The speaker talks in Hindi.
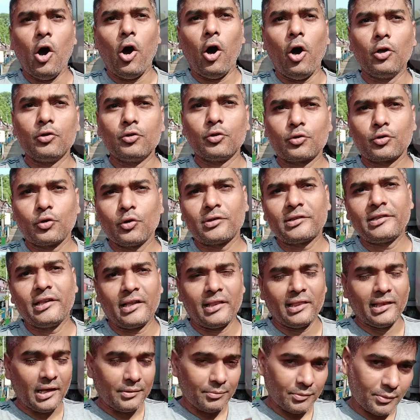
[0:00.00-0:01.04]
और उसको
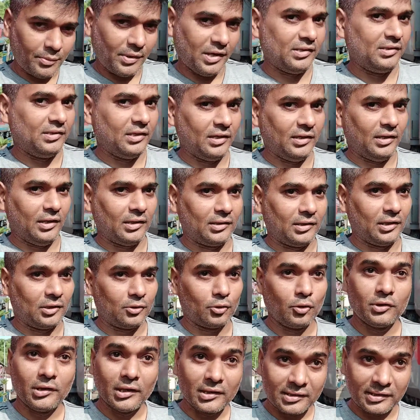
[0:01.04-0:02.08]
सिक लाइन में भेज दिया जाता है
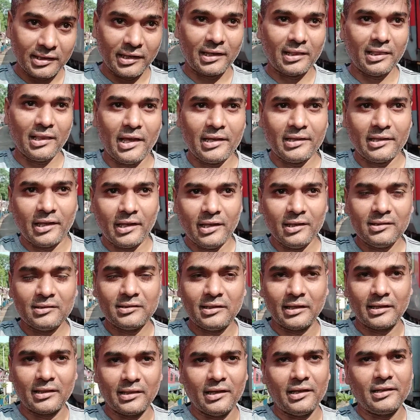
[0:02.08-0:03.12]
तो ये सिक लाइन है
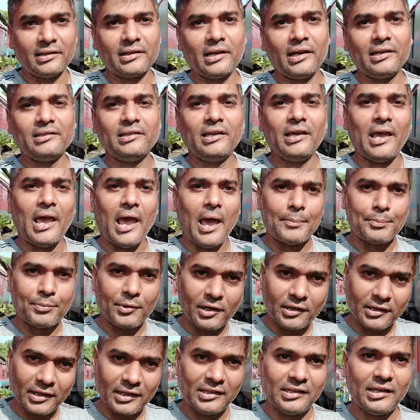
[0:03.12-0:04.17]
सिक लाइन का ये
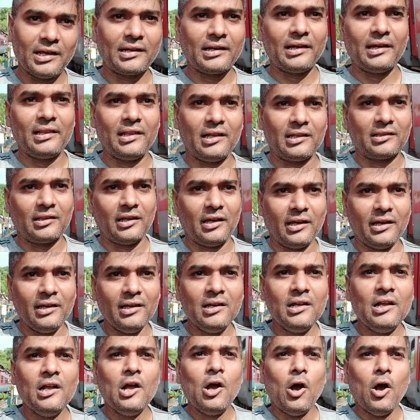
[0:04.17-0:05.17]
एप्रन एरिया कहलाता है